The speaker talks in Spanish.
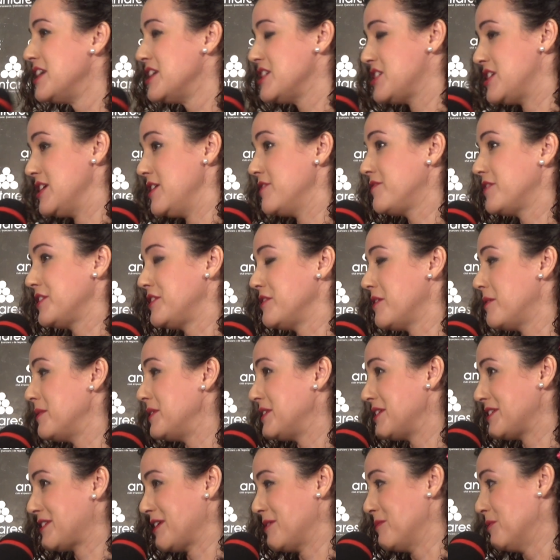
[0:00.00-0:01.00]
Sí,
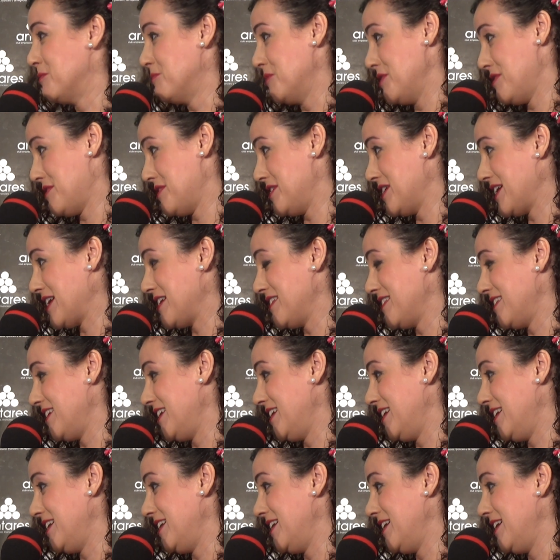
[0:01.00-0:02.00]
efectivamente estamos muy cerca
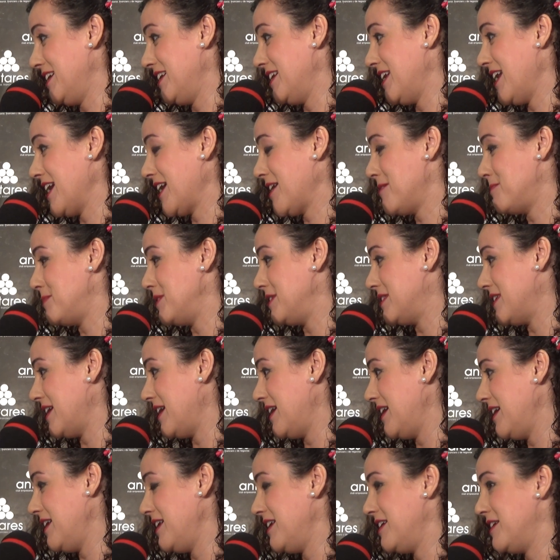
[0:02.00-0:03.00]
de la
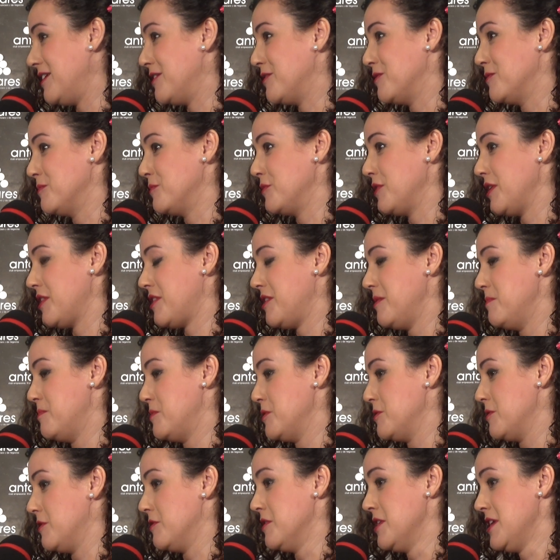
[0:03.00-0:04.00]
capital, es un
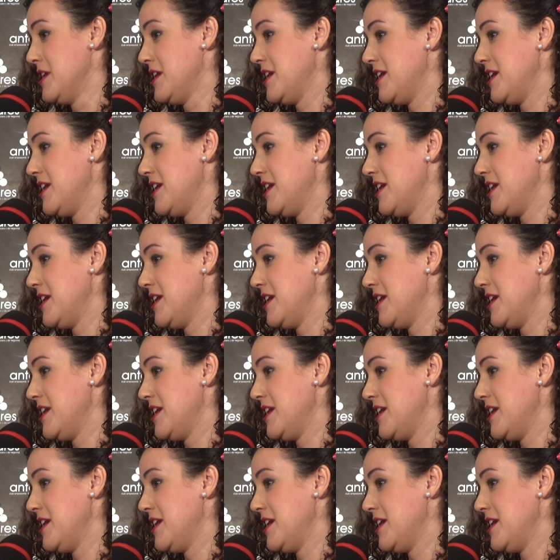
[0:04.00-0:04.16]
municipio